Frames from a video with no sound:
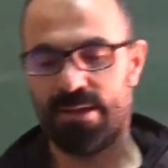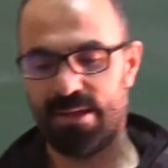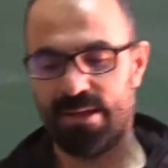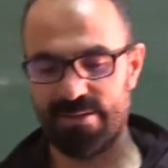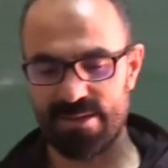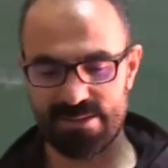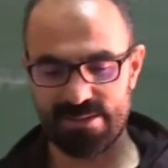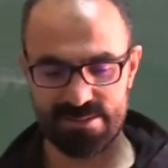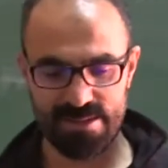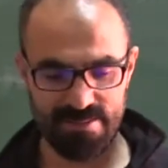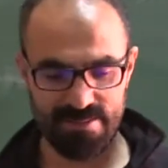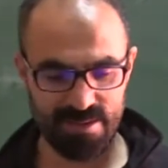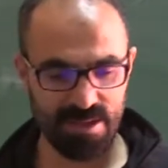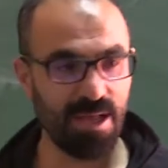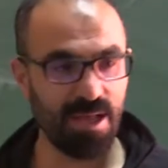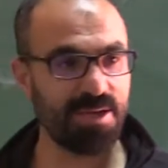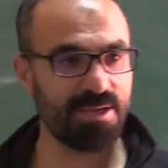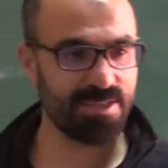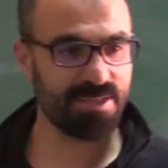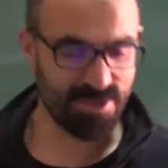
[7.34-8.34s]
Evet sevgili
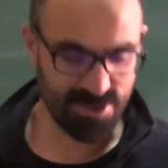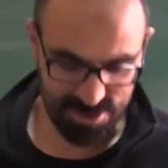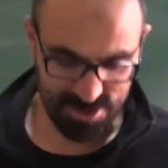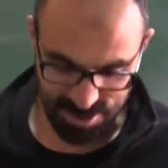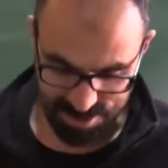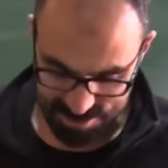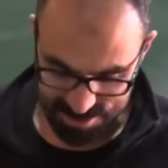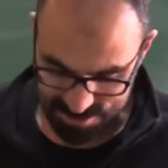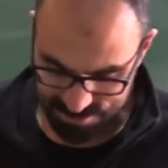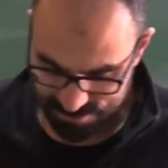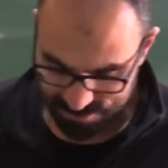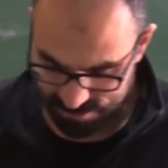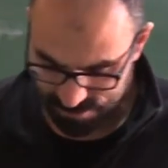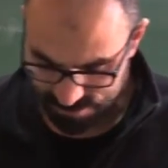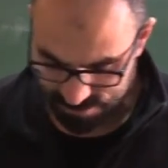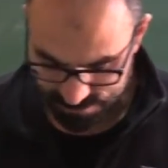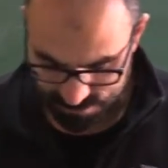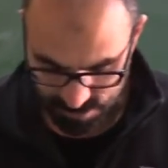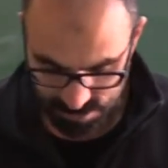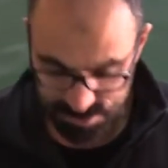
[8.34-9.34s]
arkadaşlar,
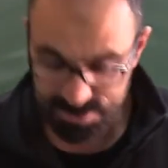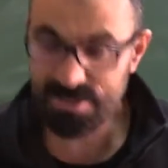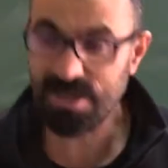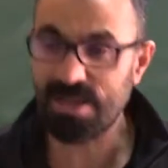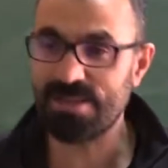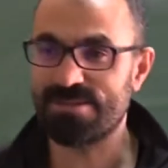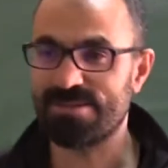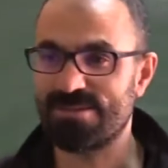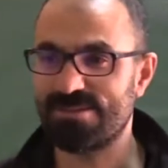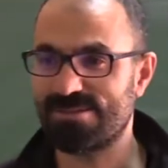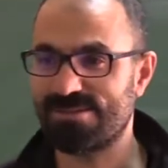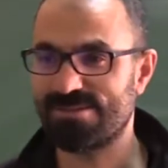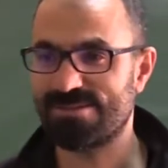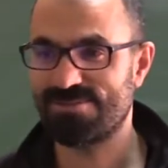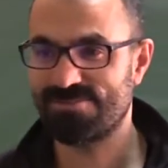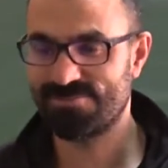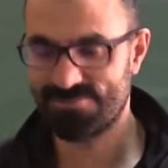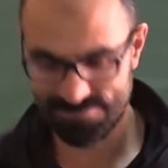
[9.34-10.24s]
hoş geldiniz.